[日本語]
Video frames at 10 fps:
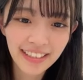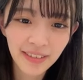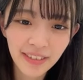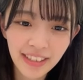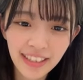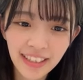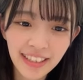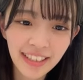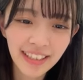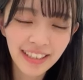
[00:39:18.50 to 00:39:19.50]
明日推し
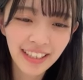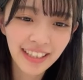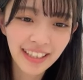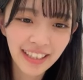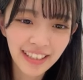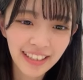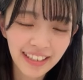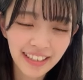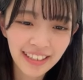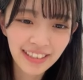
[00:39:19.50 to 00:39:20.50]
3人で
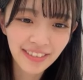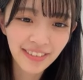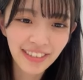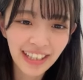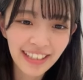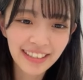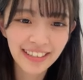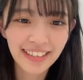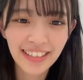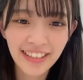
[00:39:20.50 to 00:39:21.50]
泣きそう
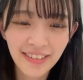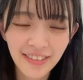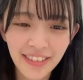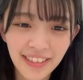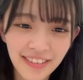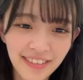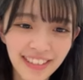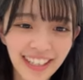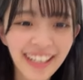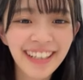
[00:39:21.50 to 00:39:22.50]
あ勢ぞろい
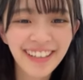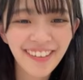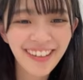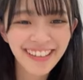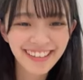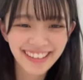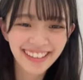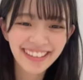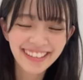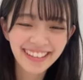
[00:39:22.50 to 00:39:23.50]
するんやよかっ
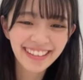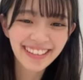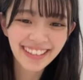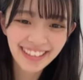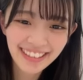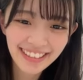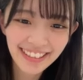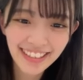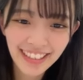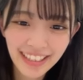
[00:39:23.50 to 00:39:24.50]
た
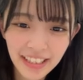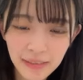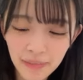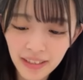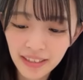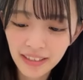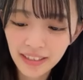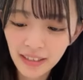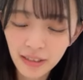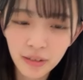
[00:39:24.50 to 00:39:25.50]
ねみ
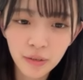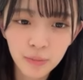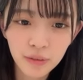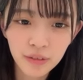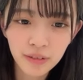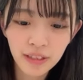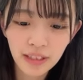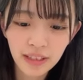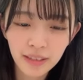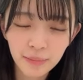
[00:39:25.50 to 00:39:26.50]
かなさんとも
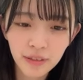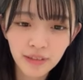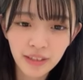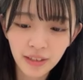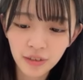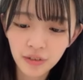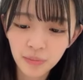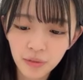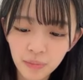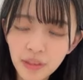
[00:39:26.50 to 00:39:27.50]
みゆさ
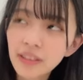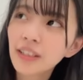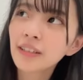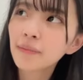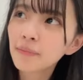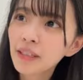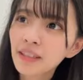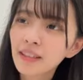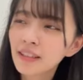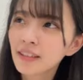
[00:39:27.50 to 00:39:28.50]
んともみゆさん
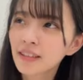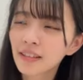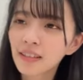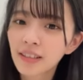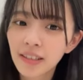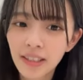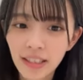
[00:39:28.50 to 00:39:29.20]
頑張られてたか